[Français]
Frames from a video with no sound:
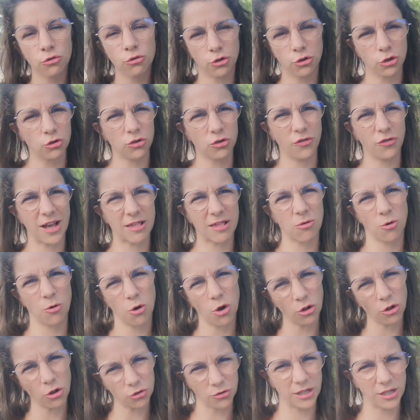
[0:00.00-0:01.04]
De toute
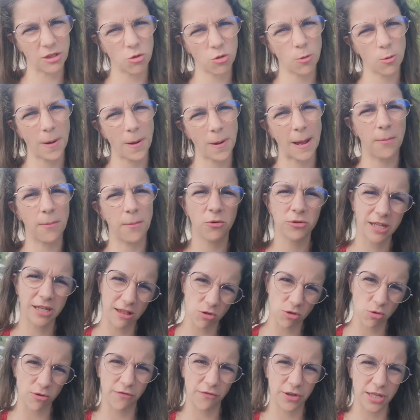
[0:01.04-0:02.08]
façon, quand on est sous PrEP, on
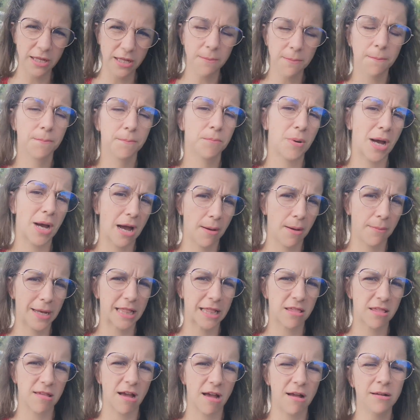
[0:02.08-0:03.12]
est suivi par un
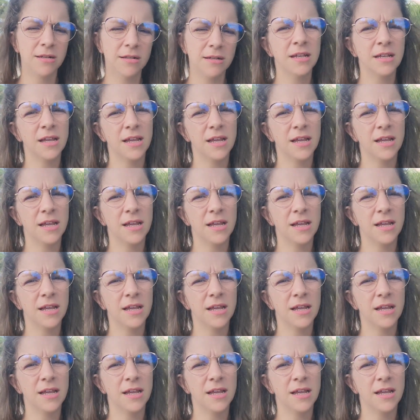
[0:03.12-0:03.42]
médecin.